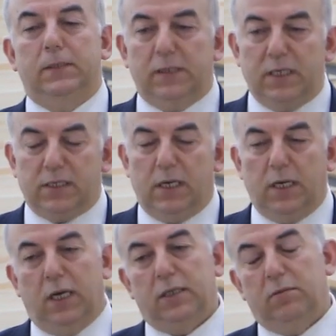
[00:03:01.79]

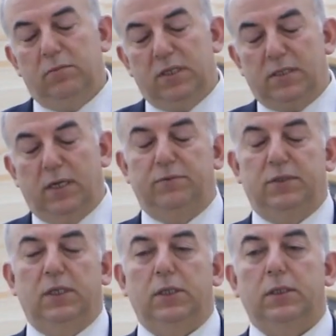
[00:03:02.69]
keza hakimlik,
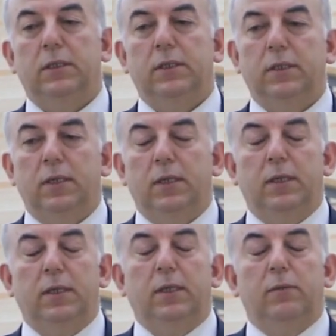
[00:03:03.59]
savcılık,
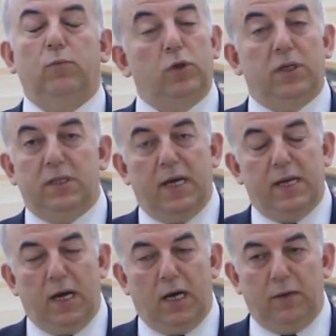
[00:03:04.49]
mülk
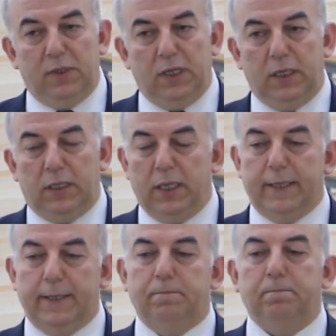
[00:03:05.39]
idare
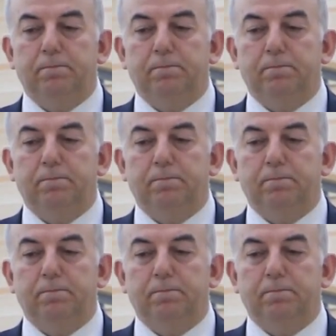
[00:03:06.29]
amirlikleri,